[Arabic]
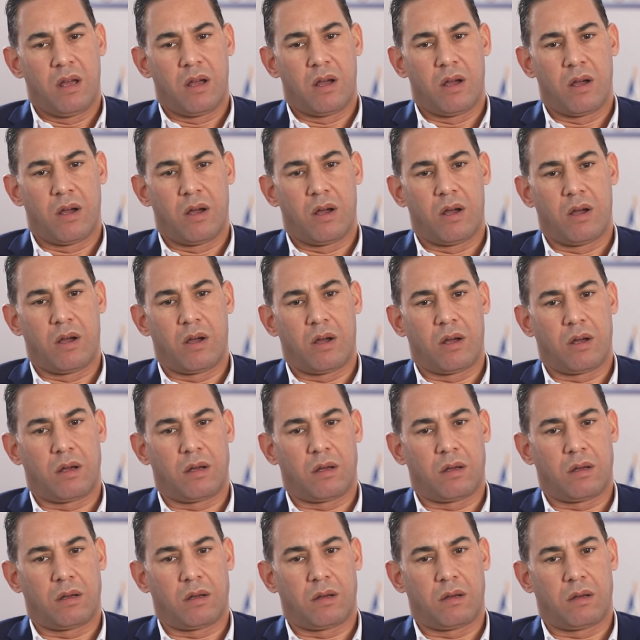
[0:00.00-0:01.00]

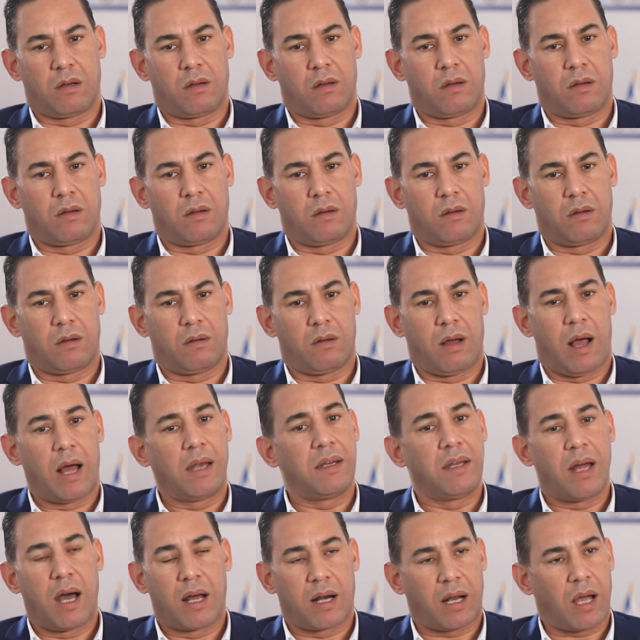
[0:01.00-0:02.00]
آه،
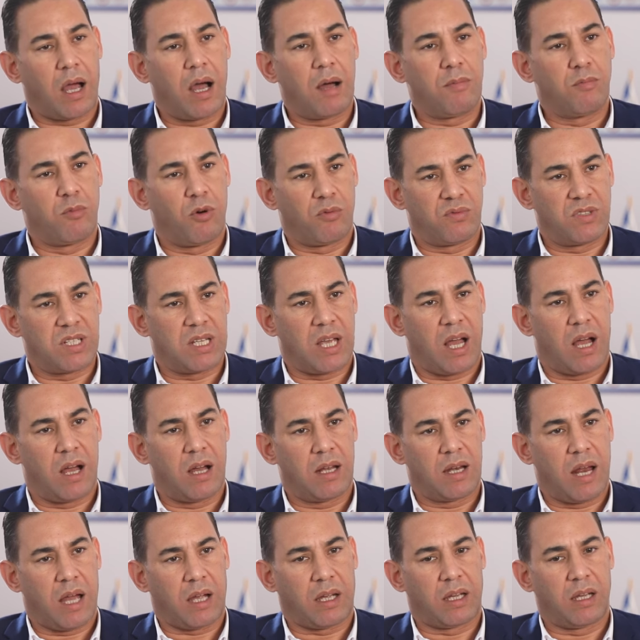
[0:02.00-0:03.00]
عندنا ارقام
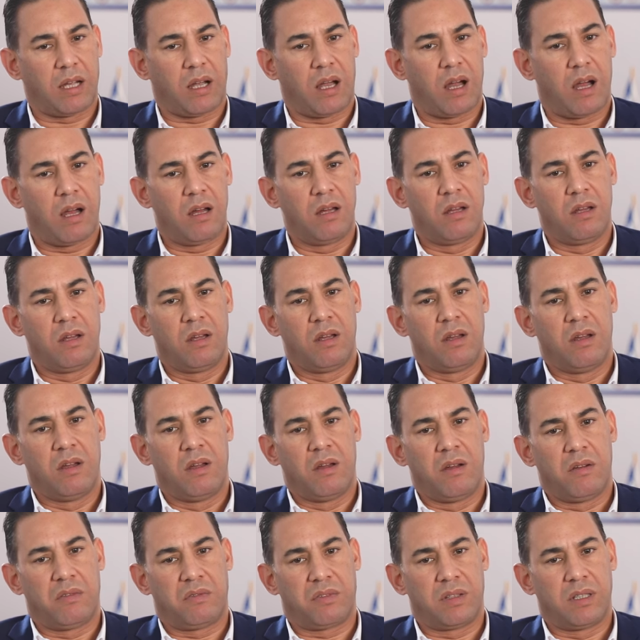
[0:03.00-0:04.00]
مفزعه الحقيقه
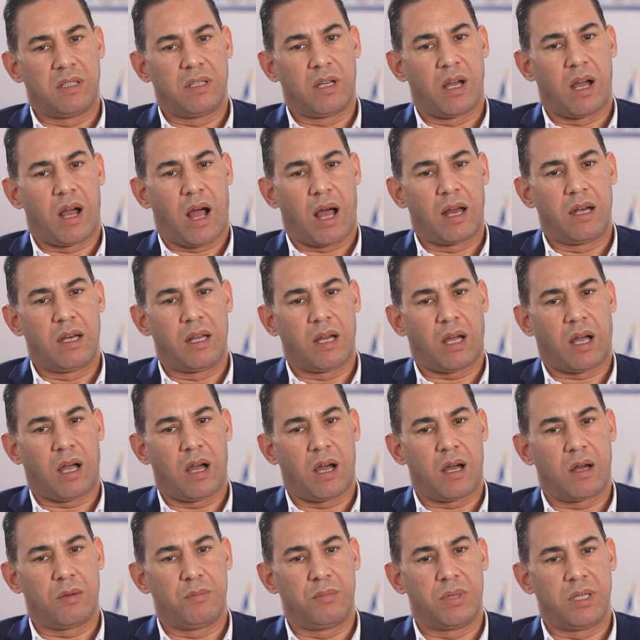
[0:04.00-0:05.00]
في
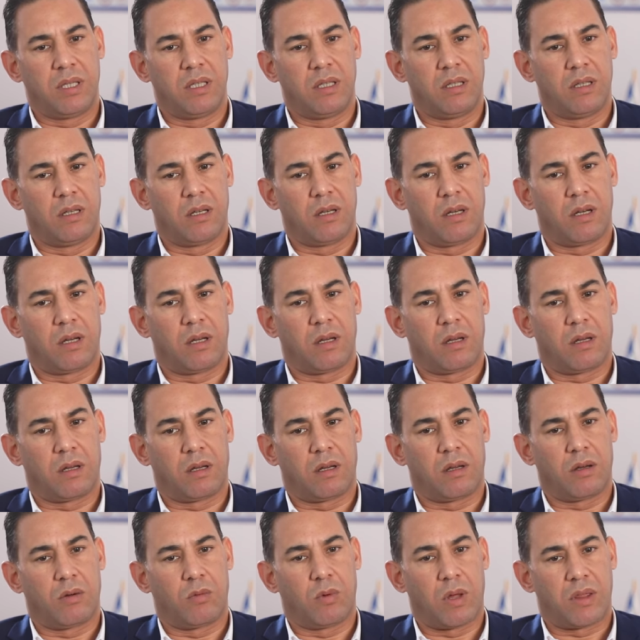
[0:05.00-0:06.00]
علاقه
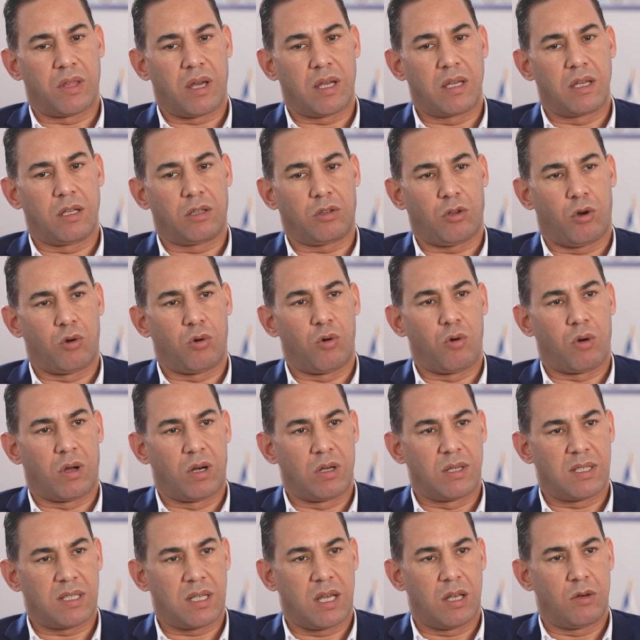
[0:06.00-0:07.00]
بوضعيه حقوق
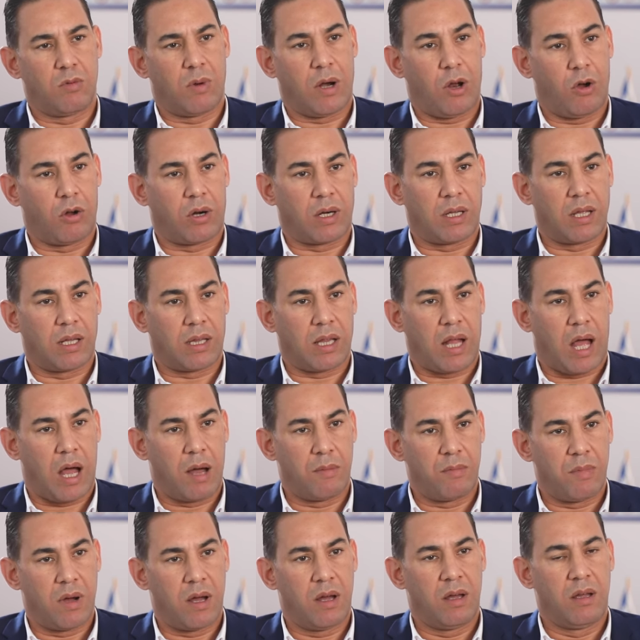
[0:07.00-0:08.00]
الانسان والحريات
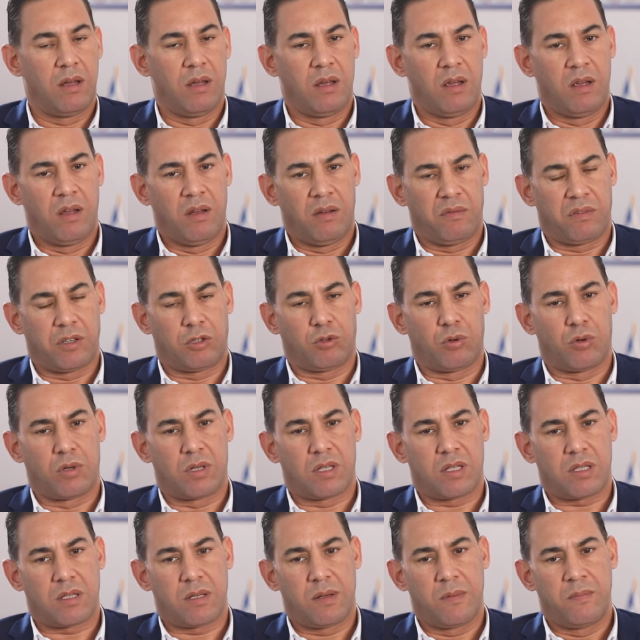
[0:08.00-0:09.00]
العامه في
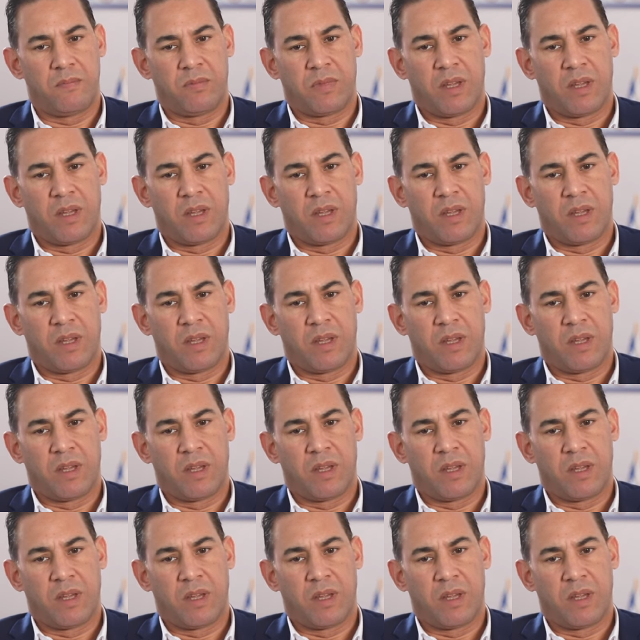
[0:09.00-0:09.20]
تونس